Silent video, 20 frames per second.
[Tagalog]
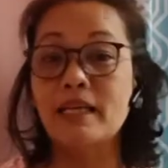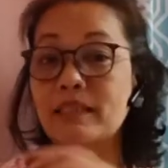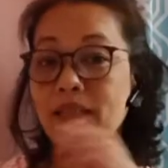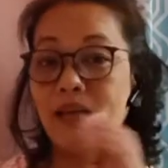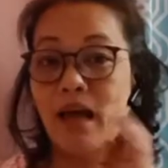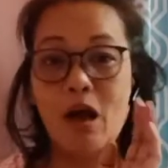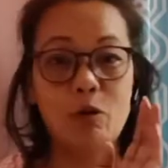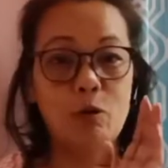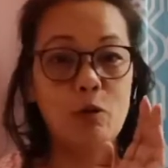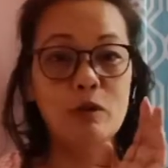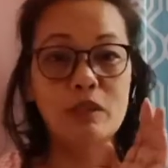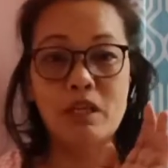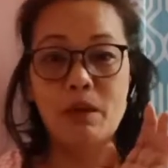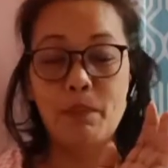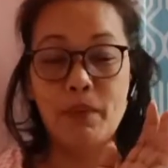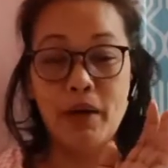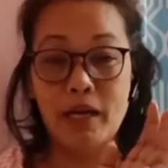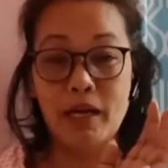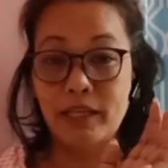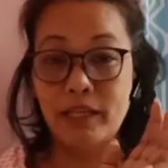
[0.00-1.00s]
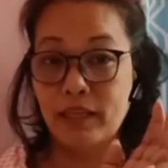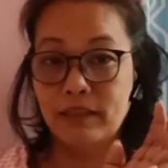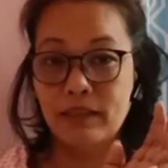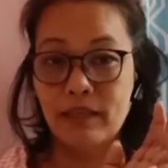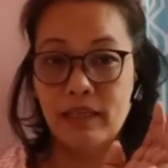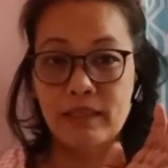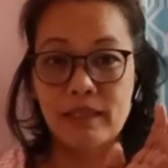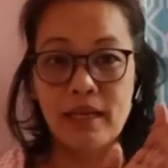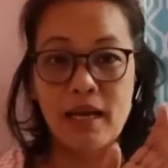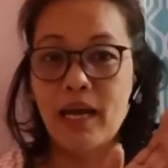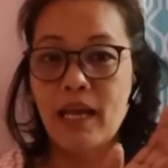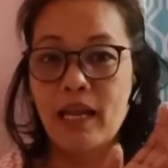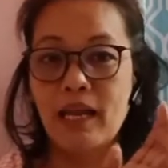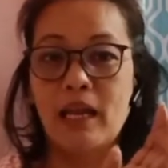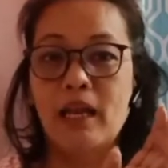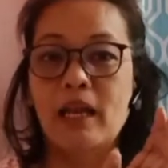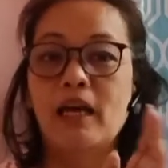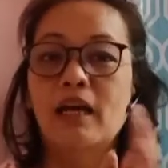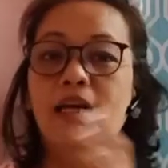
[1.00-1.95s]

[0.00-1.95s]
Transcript: Isa ako sa mga nagdasal.